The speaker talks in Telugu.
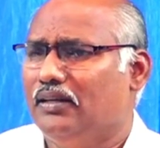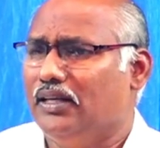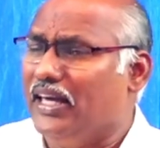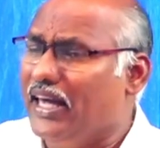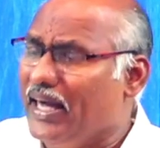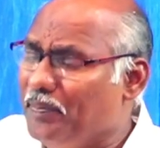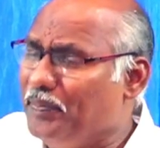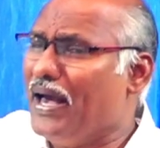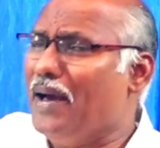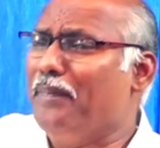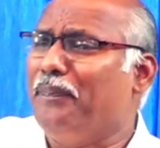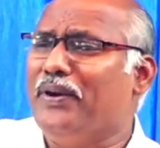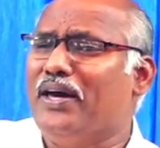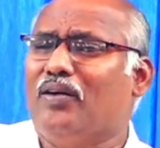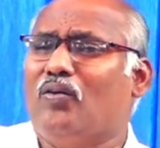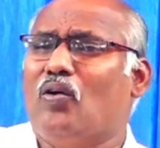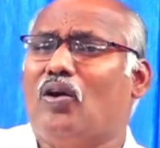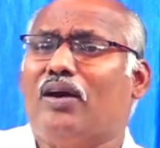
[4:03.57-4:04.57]
నిహమ్యా
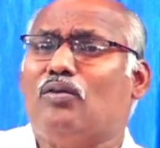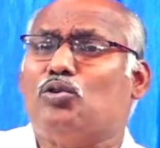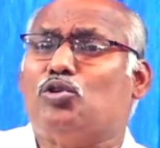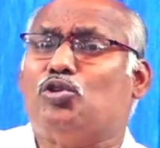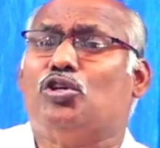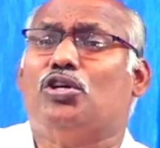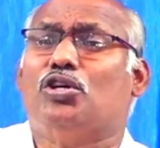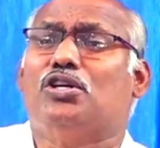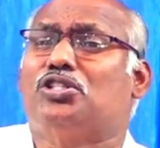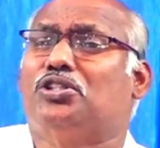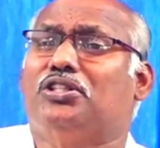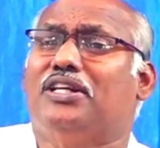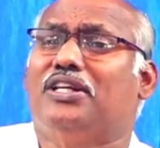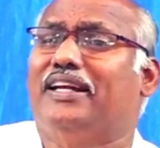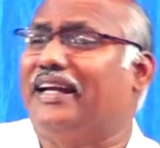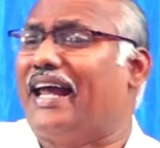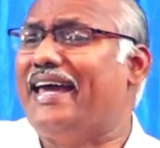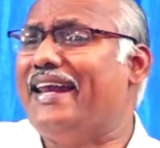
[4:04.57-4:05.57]
పేరు కూడా
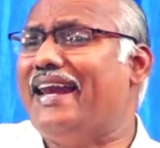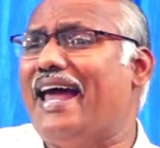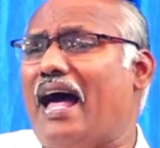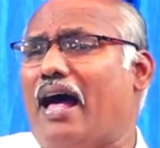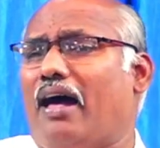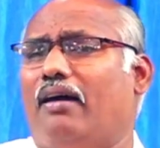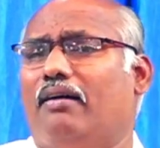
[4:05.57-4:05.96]
ఉద్యోగస్తులైన రాయలా